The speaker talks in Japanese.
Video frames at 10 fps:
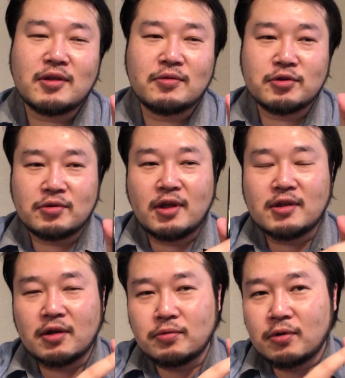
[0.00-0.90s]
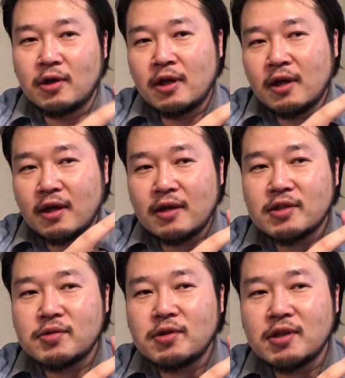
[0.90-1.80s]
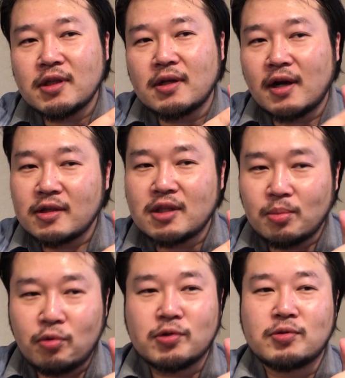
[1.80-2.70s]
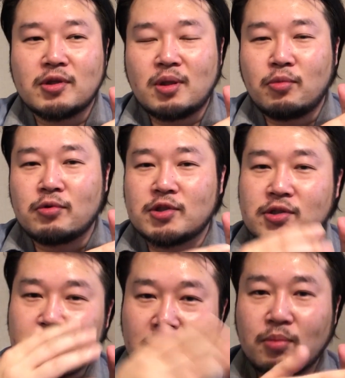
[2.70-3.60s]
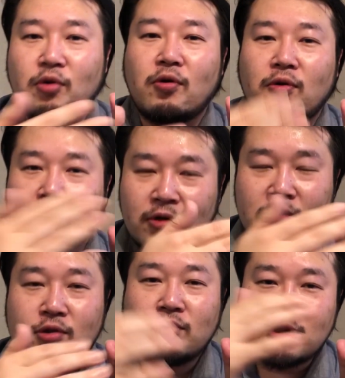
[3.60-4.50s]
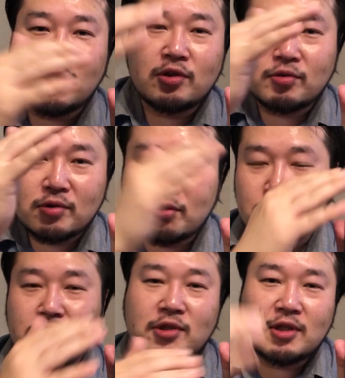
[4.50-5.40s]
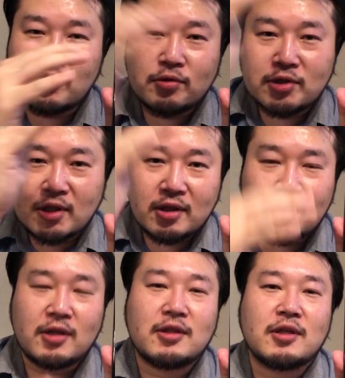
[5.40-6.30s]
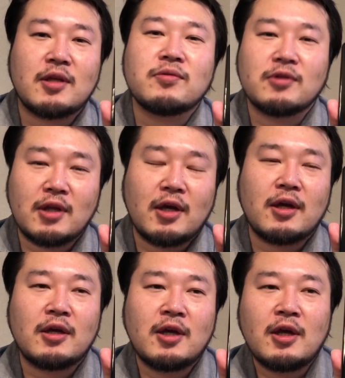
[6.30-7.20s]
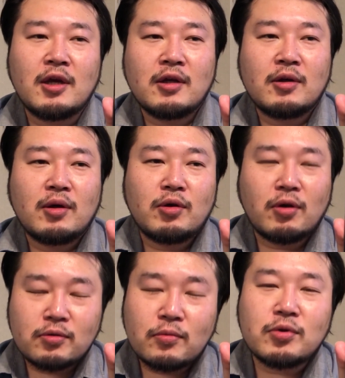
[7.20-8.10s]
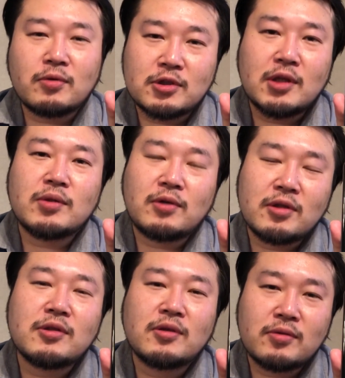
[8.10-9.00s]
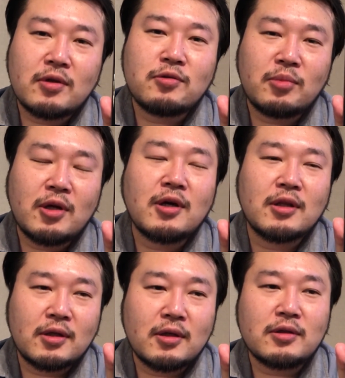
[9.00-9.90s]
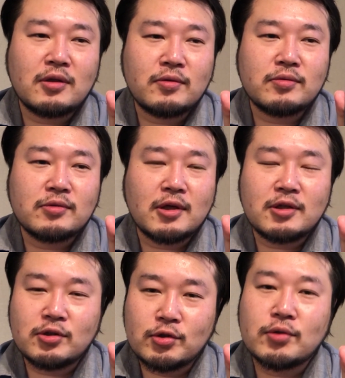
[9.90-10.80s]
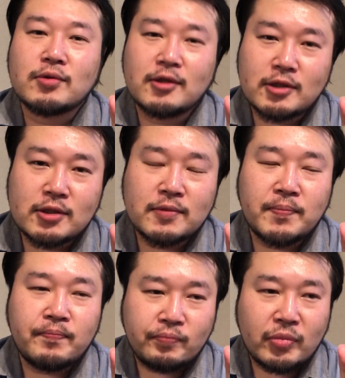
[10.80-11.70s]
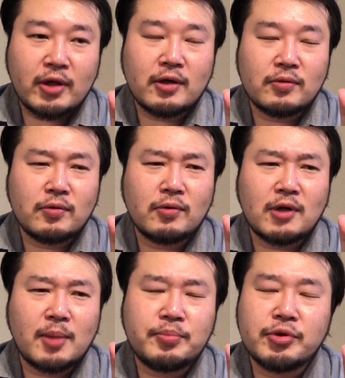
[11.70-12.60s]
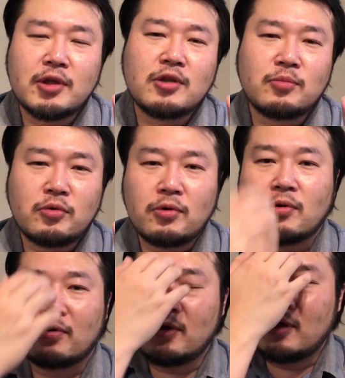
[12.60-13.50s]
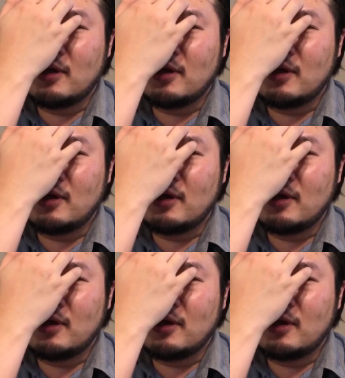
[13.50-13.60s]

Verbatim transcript: ていうあの A3 であってもそうやってもうすぐにもう修正修正修正ってやってきてるんでやることはちゃんとやってくれるメーカーだなっていう風な印象です。あのアップデートも、